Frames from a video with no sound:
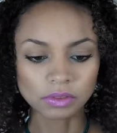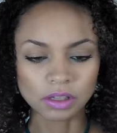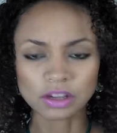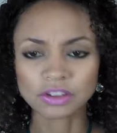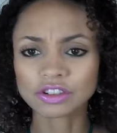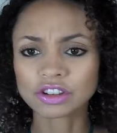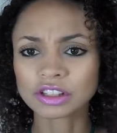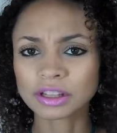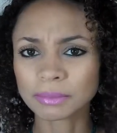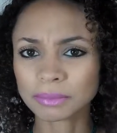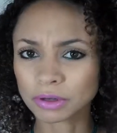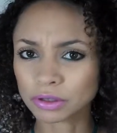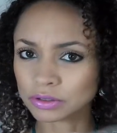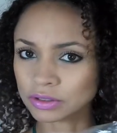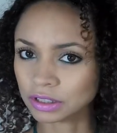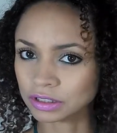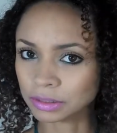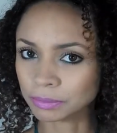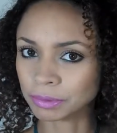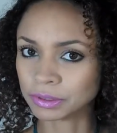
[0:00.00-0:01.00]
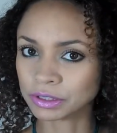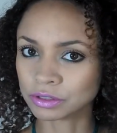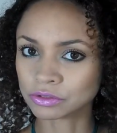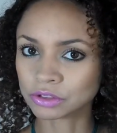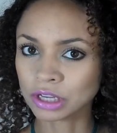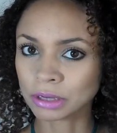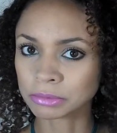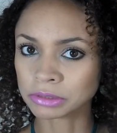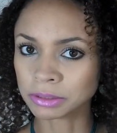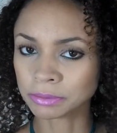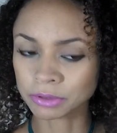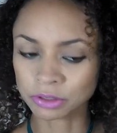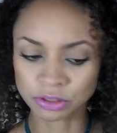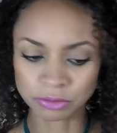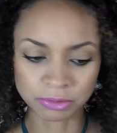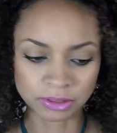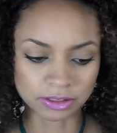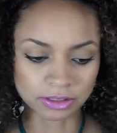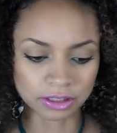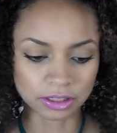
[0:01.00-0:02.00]
Acho que dá pra usar, dependendo do cabelo, dá pra usar
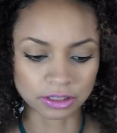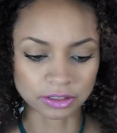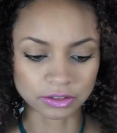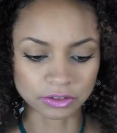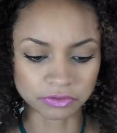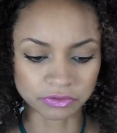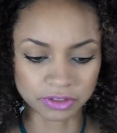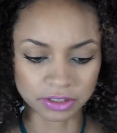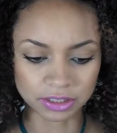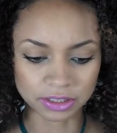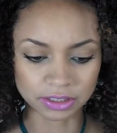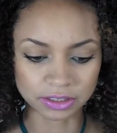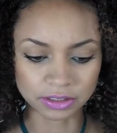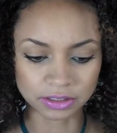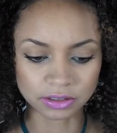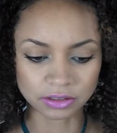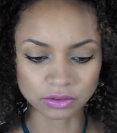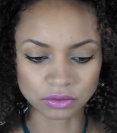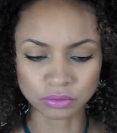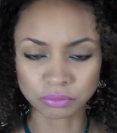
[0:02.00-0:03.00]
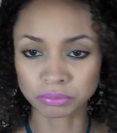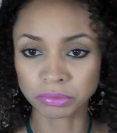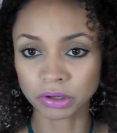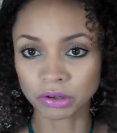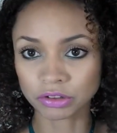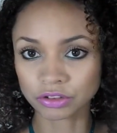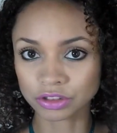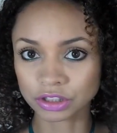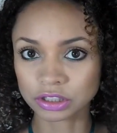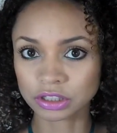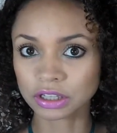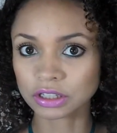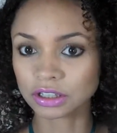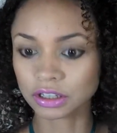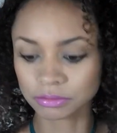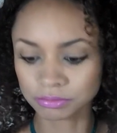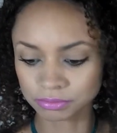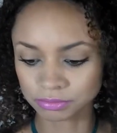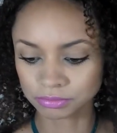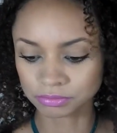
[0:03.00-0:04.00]
umas três vezes. O meu acho que
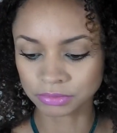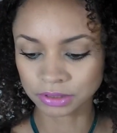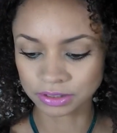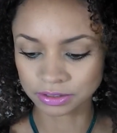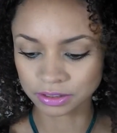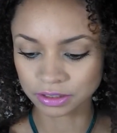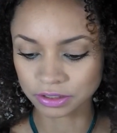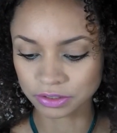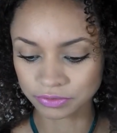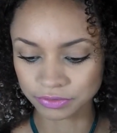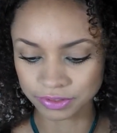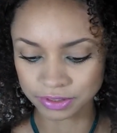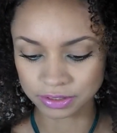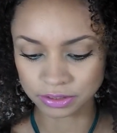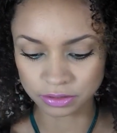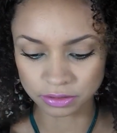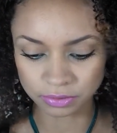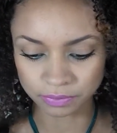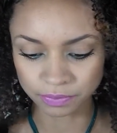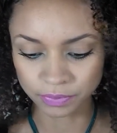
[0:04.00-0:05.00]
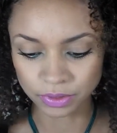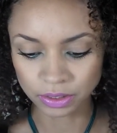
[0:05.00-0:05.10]
daria umas três vezes.